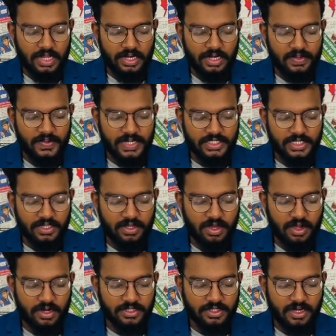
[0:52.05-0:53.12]
நிறைவேற்று
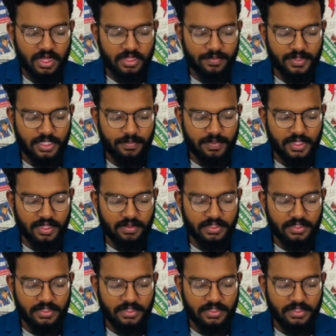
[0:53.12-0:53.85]
அதிகார ஜனாதிபதி பத